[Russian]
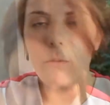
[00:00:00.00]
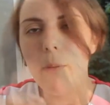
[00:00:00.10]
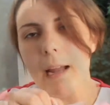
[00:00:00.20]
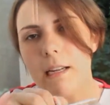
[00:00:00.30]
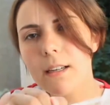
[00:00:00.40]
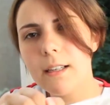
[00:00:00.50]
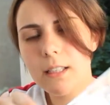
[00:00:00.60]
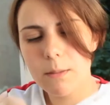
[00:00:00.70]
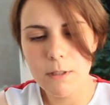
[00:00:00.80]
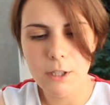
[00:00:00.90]
Маленькой
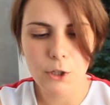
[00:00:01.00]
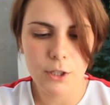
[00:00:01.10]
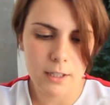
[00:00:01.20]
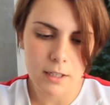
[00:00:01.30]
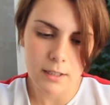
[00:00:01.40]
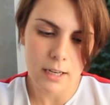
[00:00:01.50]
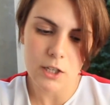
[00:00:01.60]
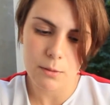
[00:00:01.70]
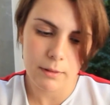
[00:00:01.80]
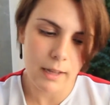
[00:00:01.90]
косметических,
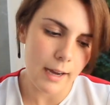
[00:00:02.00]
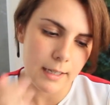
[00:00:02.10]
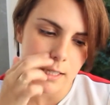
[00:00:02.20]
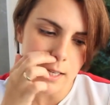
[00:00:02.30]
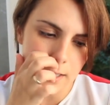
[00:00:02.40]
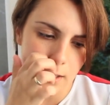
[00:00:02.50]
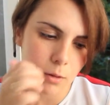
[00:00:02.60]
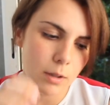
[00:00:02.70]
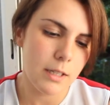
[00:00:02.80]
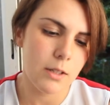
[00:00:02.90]
скажем так, здесь
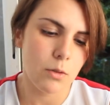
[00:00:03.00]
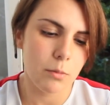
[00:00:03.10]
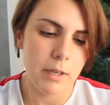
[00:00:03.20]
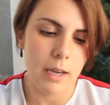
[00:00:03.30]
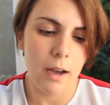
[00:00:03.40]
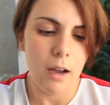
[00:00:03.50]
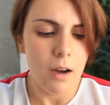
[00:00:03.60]
находятся у меня